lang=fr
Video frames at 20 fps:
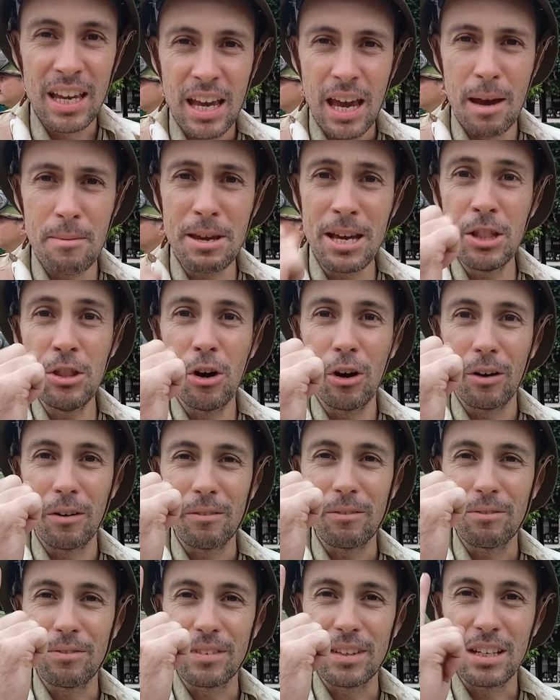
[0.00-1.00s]
Eh bien non,
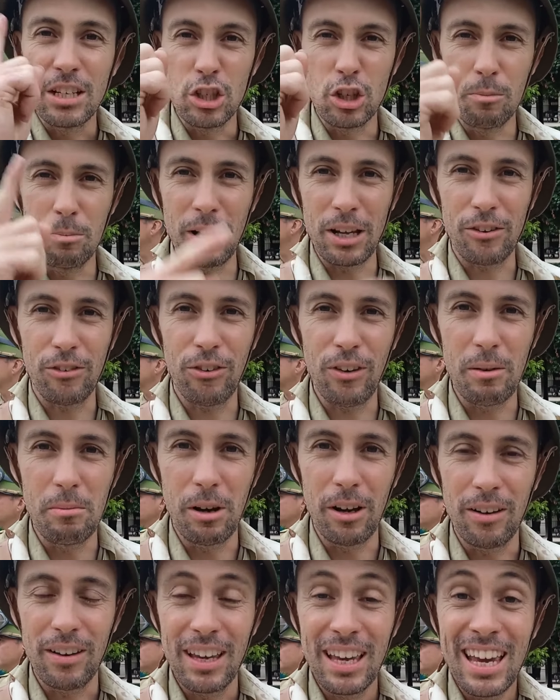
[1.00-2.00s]
je blasphème
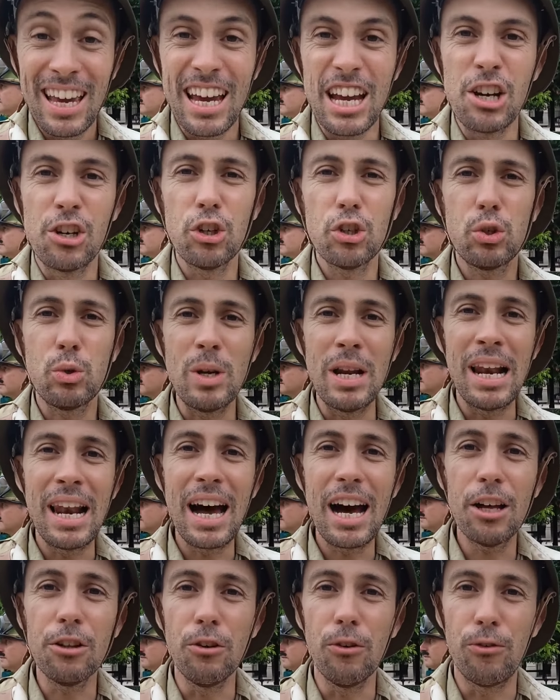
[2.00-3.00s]
et je suis
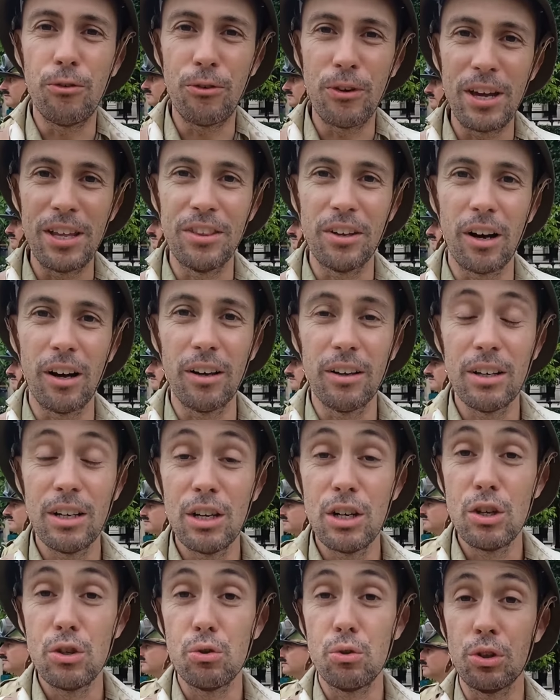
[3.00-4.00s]
là de feindre.
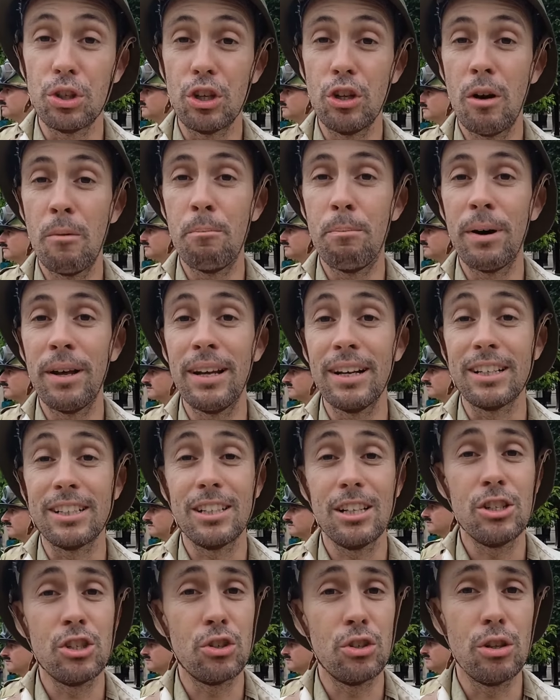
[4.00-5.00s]
Ceux qui n'ont pas
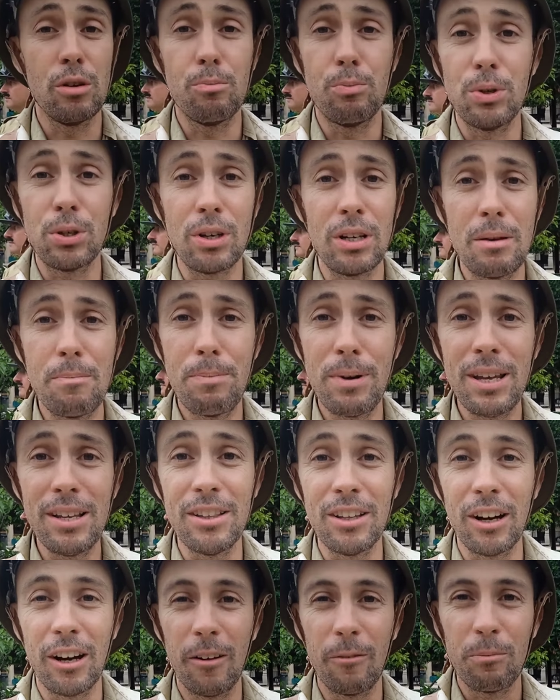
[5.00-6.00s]
d'accent, je ne puis que les
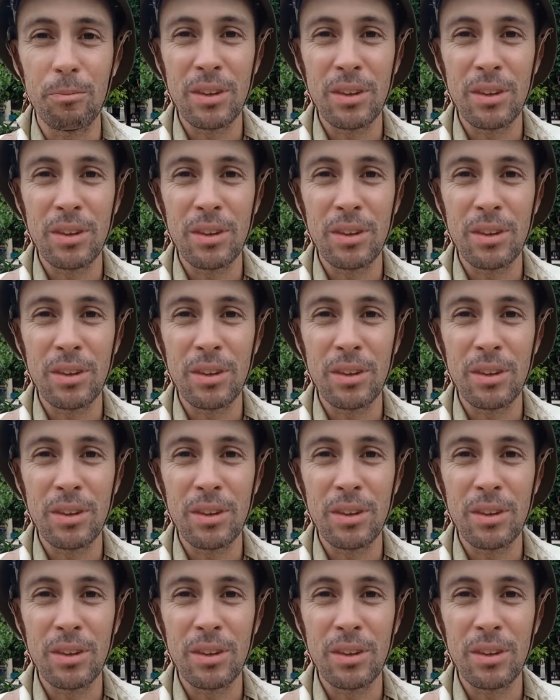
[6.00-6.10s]
plaindre.